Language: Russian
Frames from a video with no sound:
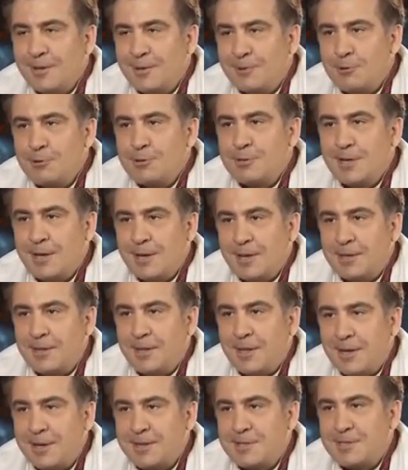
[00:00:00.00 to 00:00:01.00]
Грузия – это
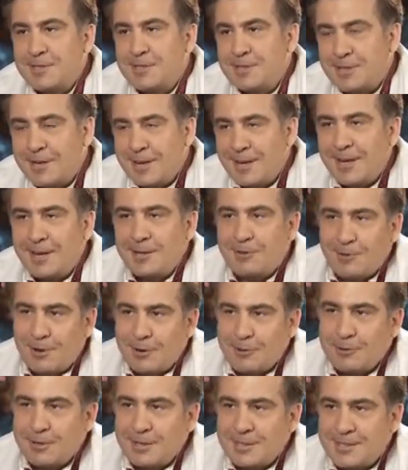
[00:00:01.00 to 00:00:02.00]
их сестра или
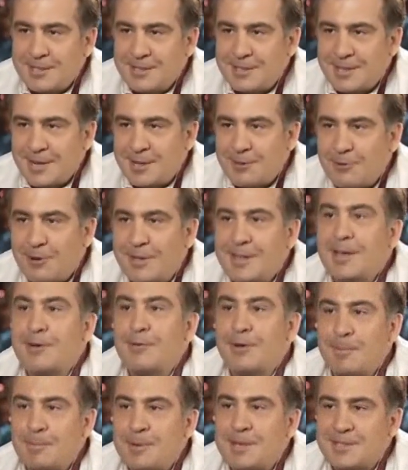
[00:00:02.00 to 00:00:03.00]
двоюродная сестра, но она
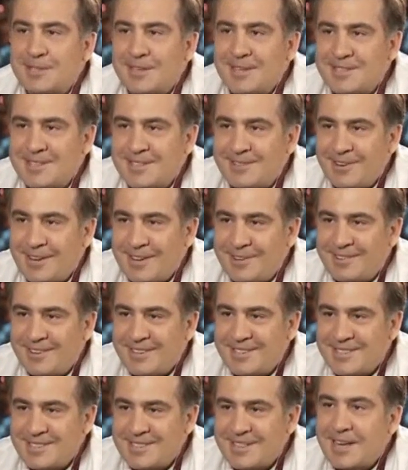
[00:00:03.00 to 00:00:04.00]
европейская двоюродная
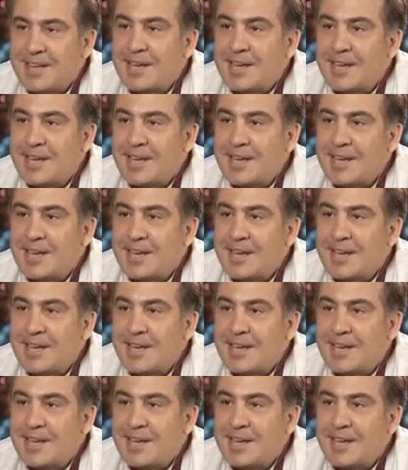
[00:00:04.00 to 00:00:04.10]
сестра.